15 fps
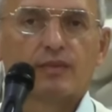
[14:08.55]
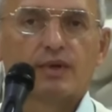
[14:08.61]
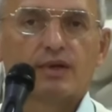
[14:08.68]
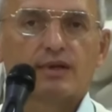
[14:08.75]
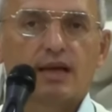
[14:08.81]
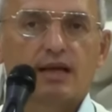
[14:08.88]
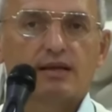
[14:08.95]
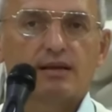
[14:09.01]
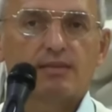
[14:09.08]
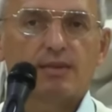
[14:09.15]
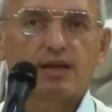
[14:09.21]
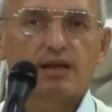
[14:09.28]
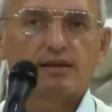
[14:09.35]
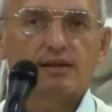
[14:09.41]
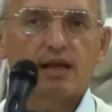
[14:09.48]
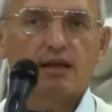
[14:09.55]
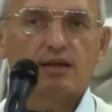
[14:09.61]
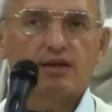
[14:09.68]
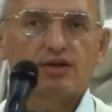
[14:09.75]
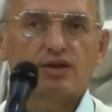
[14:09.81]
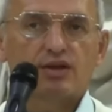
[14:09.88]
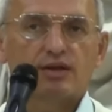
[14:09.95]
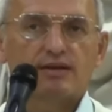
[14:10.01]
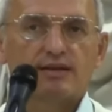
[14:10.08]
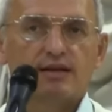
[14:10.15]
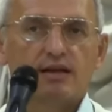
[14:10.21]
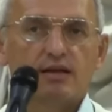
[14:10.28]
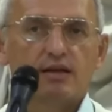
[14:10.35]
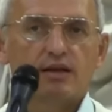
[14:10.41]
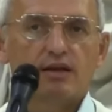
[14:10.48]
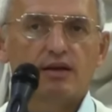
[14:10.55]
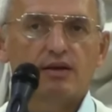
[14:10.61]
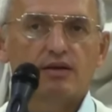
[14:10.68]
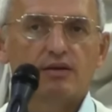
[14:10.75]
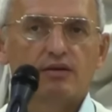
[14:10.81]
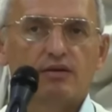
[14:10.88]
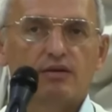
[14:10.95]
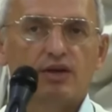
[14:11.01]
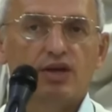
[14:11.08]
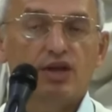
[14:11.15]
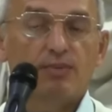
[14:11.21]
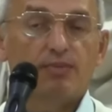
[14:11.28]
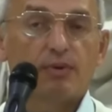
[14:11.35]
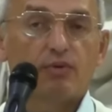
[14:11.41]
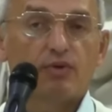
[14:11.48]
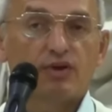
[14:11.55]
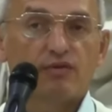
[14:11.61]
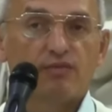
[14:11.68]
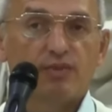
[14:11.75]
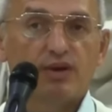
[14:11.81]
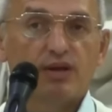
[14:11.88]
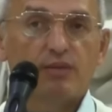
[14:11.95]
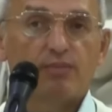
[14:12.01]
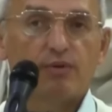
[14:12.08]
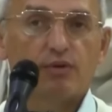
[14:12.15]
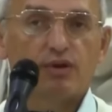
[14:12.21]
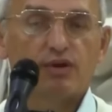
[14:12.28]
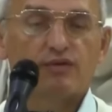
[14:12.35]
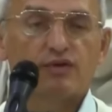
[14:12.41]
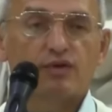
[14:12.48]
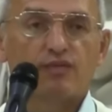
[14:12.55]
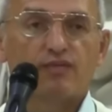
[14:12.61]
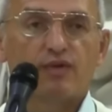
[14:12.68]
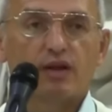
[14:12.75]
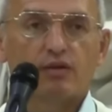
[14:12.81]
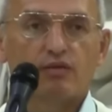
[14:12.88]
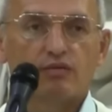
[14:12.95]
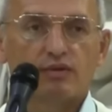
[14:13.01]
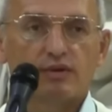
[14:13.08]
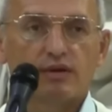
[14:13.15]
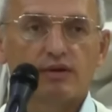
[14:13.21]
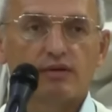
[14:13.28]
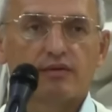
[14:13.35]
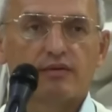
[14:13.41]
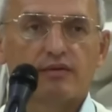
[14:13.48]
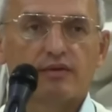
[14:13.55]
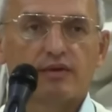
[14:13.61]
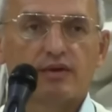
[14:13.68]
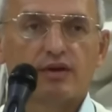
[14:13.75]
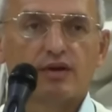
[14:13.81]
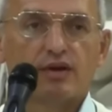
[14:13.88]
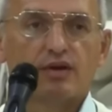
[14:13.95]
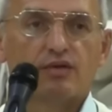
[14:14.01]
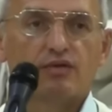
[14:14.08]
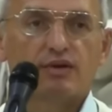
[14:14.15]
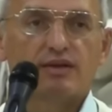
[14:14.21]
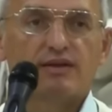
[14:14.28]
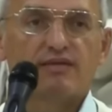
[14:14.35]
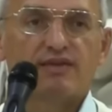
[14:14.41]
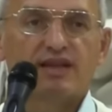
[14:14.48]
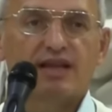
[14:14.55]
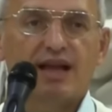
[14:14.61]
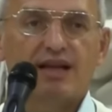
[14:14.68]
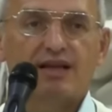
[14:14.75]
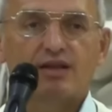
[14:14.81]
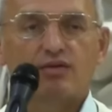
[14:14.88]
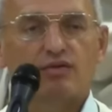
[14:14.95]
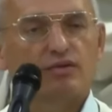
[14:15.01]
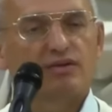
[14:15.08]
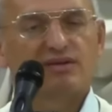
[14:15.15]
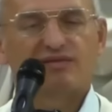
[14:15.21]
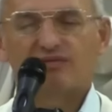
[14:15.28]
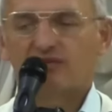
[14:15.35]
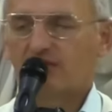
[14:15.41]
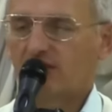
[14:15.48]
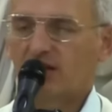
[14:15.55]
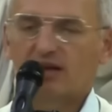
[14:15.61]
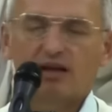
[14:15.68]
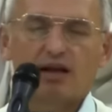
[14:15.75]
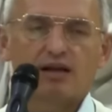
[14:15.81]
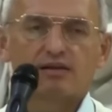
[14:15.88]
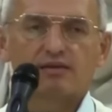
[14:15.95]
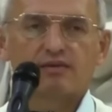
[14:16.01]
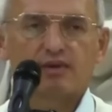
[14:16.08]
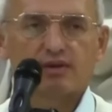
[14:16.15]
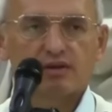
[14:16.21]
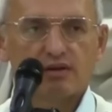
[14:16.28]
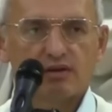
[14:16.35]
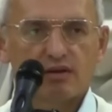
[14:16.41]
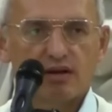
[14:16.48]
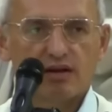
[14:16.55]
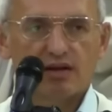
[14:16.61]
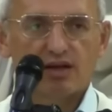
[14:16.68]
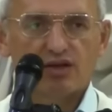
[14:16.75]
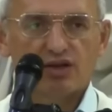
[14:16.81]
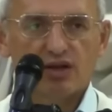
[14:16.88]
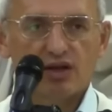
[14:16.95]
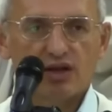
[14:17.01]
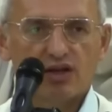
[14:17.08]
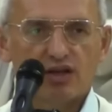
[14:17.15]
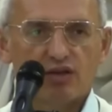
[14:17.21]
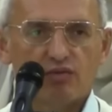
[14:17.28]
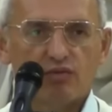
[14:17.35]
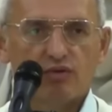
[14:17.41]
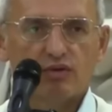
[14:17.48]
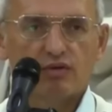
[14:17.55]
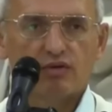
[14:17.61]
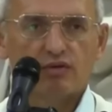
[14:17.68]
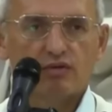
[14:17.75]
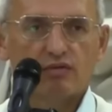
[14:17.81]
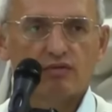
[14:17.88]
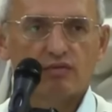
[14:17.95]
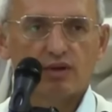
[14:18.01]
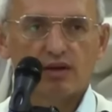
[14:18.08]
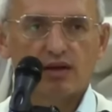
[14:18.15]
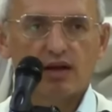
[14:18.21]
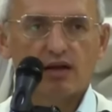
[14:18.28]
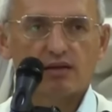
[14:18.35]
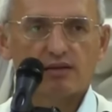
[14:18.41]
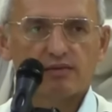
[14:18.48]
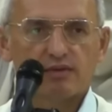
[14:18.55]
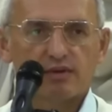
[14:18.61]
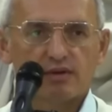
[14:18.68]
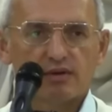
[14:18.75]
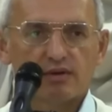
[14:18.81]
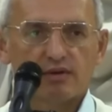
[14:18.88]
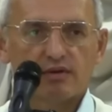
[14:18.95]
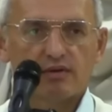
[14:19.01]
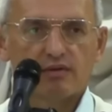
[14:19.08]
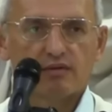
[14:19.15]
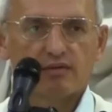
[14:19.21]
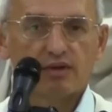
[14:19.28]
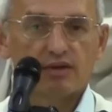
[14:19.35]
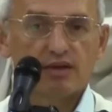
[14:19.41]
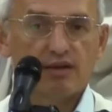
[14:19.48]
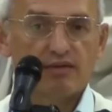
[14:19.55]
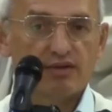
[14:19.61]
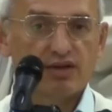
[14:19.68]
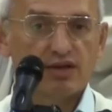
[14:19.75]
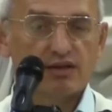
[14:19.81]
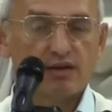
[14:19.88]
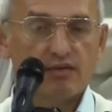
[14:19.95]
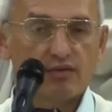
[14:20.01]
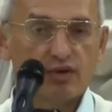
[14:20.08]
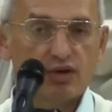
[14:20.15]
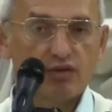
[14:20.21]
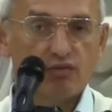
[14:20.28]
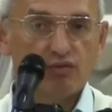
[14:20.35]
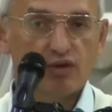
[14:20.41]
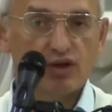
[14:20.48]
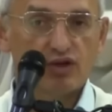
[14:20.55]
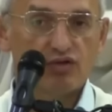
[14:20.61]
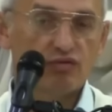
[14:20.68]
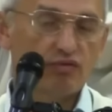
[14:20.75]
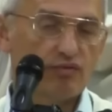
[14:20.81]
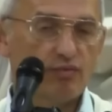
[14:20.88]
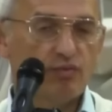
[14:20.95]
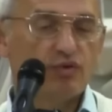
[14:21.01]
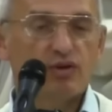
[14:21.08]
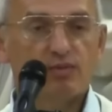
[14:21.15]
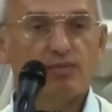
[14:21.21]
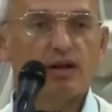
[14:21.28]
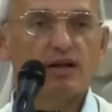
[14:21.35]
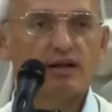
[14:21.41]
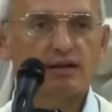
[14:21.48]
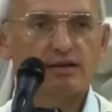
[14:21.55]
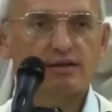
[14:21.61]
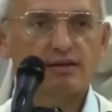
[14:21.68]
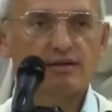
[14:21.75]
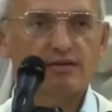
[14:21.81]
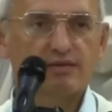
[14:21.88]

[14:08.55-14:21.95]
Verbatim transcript: Стать самодостаточной, сильной и не против, быть не против, чтобы вернулся. Но если вы тянете, он отказывается. Когда человека тянуть, он отказывается. Если я вас сейчас кого-то тянуть начнете, вы будете брыкаться.